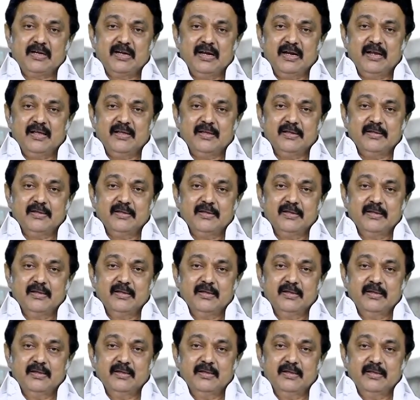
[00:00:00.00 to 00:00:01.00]
மக்களை
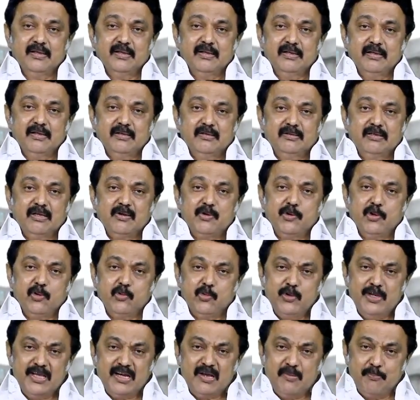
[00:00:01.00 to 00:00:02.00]

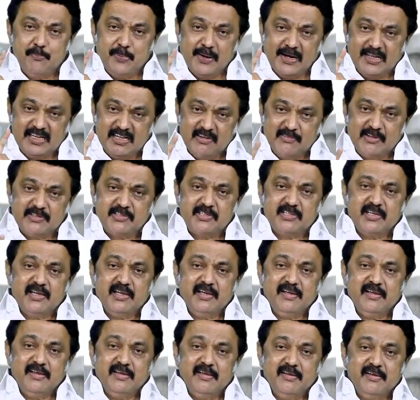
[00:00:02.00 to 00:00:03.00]
தங்களுடைய உயிரை பணைய
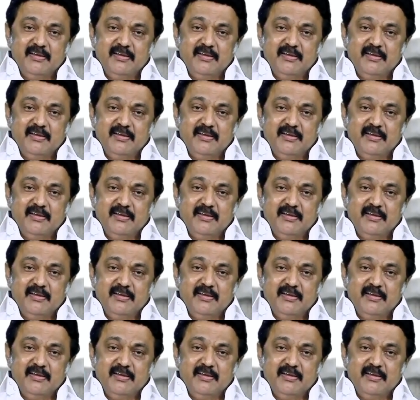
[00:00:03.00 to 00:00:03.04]
வச்சே